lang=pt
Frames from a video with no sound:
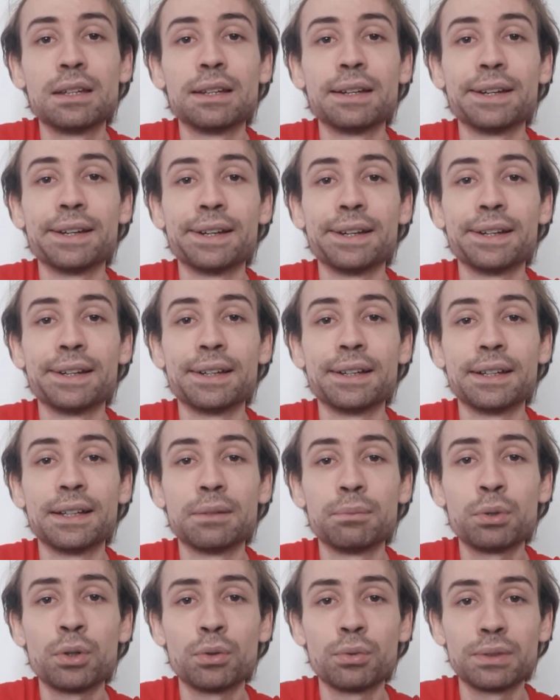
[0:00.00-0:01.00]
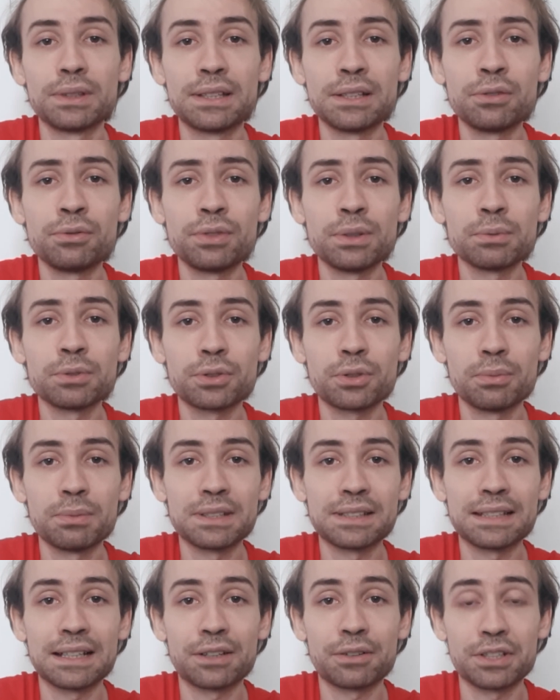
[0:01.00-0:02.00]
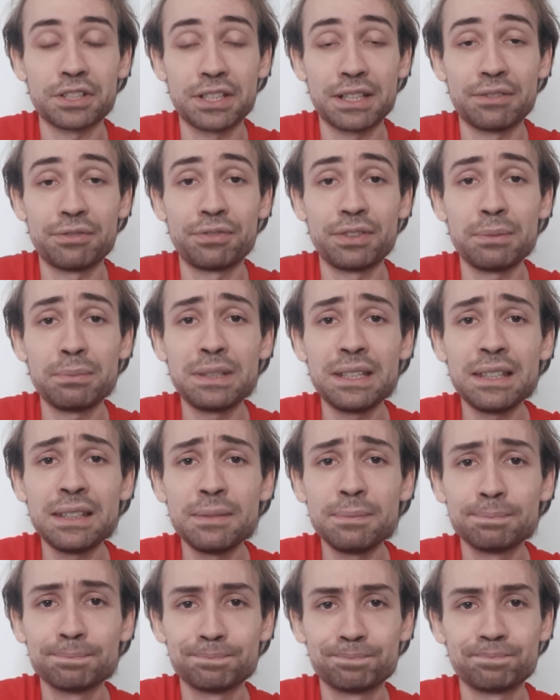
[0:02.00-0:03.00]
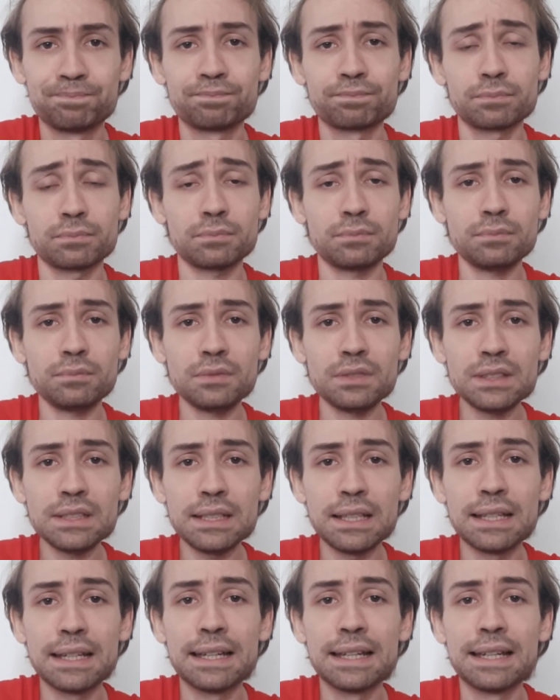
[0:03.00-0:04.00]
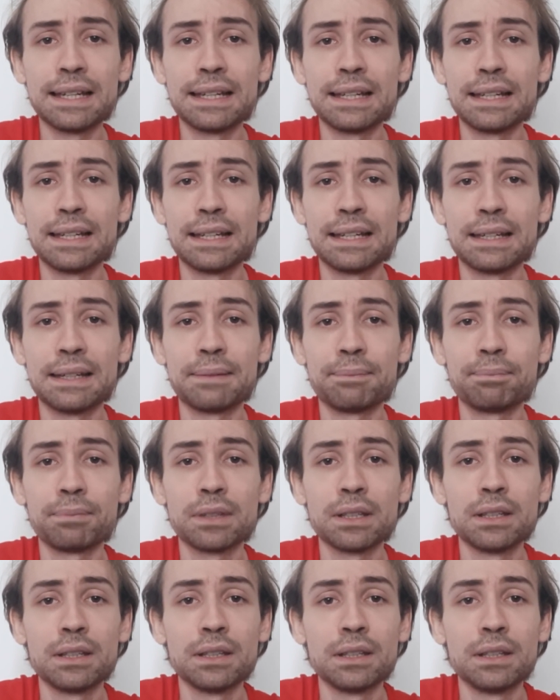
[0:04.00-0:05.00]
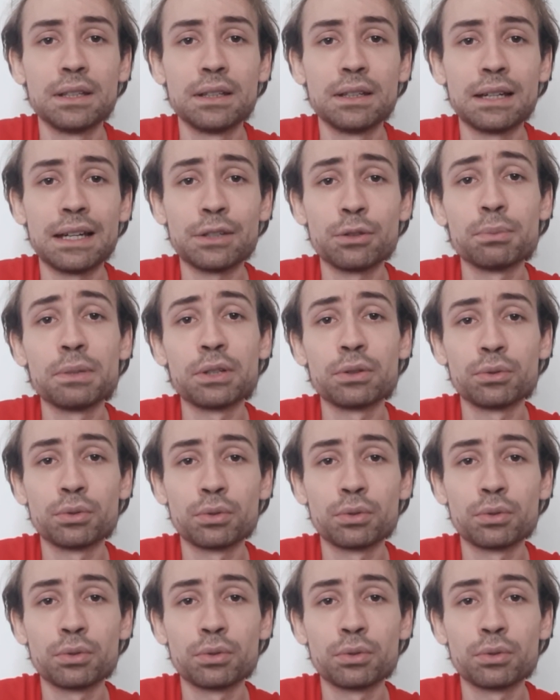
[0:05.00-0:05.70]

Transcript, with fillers: É, bom, então vamos começar com a chave feminina. É, a número 1 um